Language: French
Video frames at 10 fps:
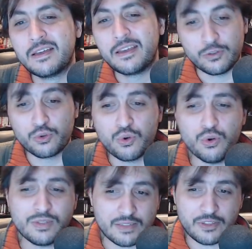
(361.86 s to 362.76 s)
Et du
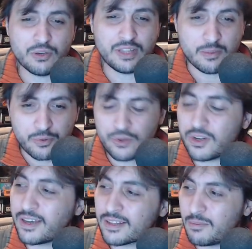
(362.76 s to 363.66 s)
coup, cette vidéo n'est plus
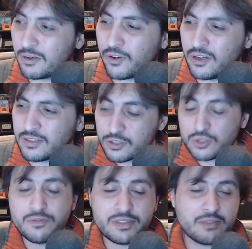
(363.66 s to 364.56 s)
regardable en France,
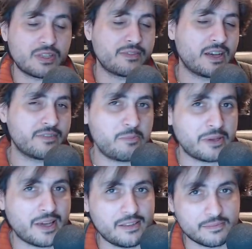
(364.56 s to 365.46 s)
sauf si vous avez un
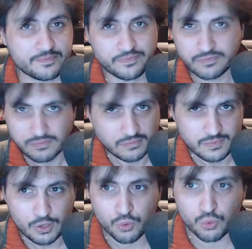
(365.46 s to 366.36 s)
VPN,
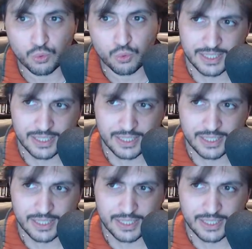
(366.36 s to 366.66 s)
ou si vous êtes